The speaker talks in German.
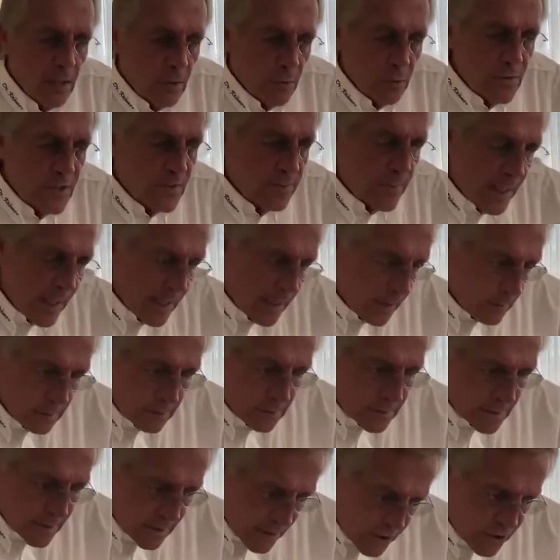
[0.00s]
Und
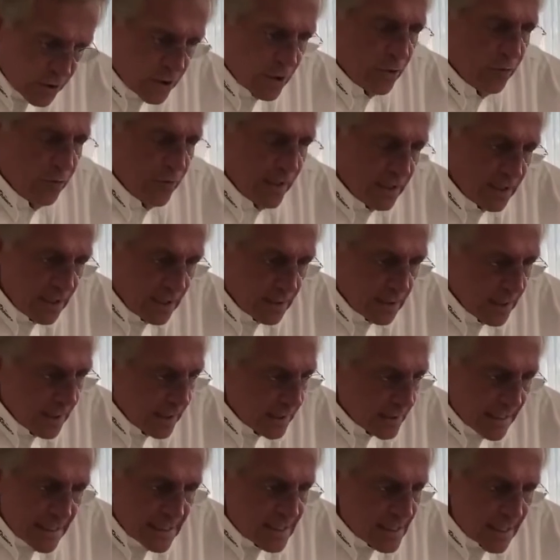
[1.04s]
zwar richtig verdient.
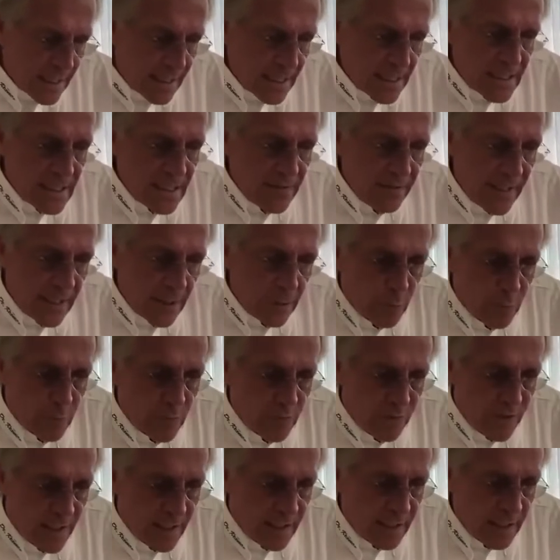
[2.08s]
Der ist in der ganzen Welt
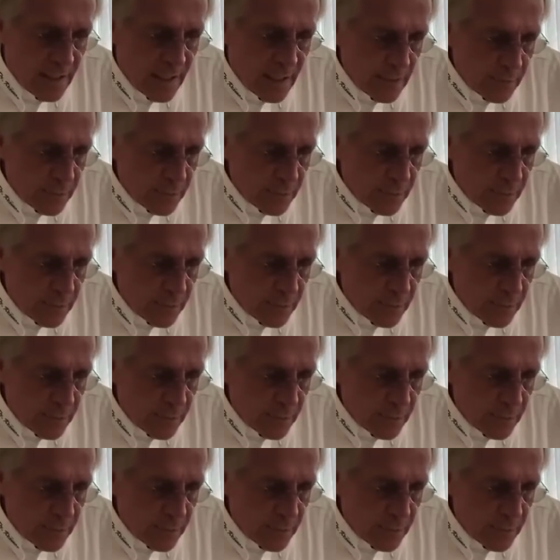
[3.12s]
rumgefahren.